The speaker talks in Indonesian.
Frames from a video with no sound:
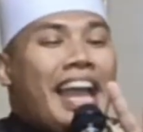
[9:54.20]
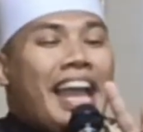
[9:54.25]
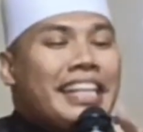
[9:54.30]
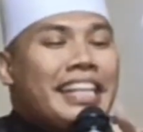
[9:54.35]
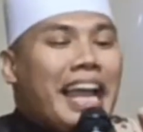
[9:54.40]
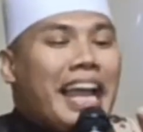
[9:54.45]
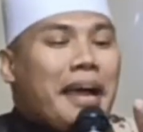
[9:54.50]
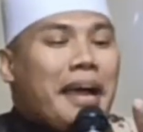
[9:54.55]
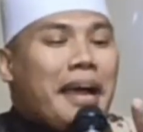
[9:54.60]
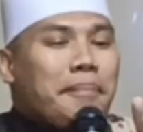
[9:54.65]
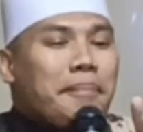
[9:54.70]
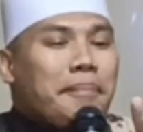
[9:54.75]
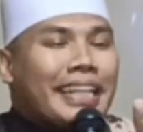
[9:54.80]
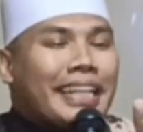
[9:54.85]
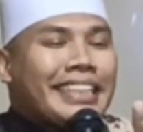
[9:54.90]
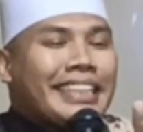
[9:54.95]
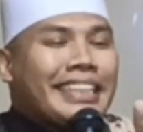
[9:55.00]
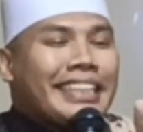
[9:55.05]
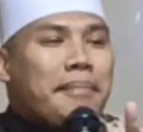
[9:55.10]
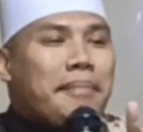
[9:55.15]
yang
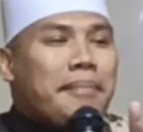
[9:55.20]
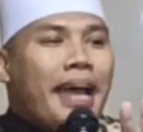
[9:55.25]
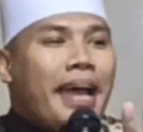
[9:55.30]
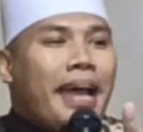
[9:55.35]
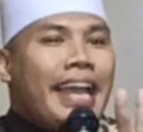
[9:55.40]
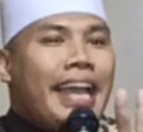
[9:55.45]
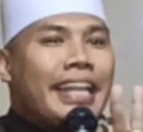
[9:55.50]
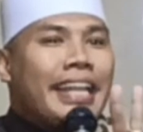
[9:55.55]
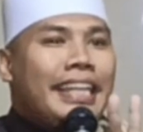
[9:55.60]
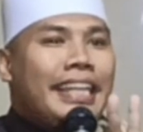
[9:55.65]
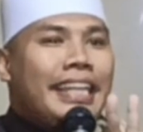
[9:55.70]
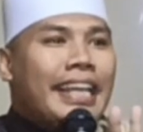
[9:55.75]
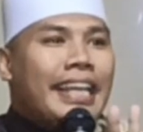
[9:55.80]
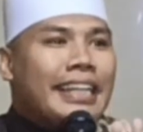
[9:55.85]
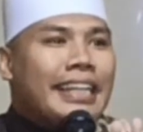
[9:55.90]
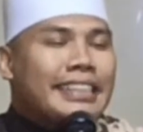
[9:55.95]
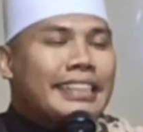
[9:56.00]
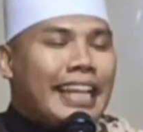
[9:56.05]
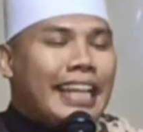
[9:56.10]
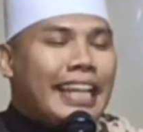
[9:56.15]
pertama,
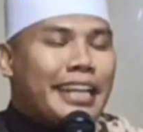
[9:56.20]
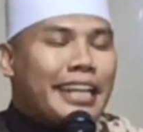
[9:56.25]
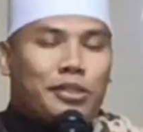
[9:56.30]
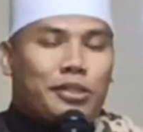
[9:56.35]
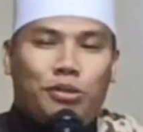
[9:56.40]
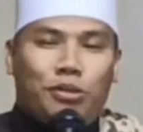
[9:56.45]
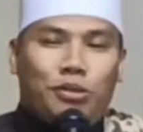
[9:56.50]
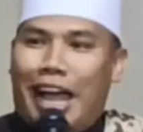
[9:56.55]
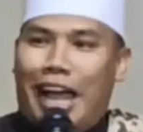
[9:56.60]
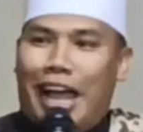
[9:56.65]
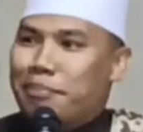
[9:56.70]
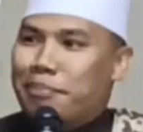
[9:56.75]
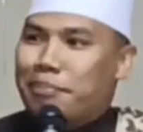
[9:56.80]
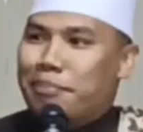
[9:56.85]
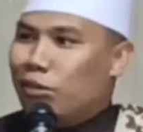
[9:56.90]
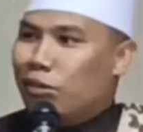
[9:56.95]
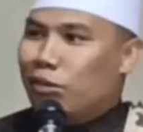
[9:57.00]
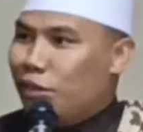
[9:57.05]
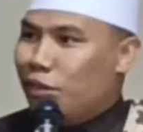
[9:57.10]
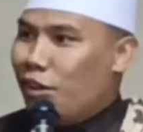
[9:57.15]
ihtartu
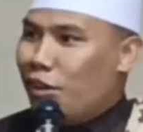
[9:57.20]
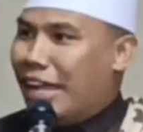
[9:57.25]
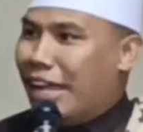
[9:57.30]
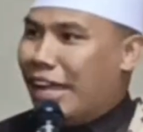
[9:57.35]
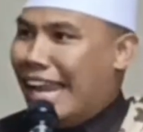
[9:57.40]
amrullah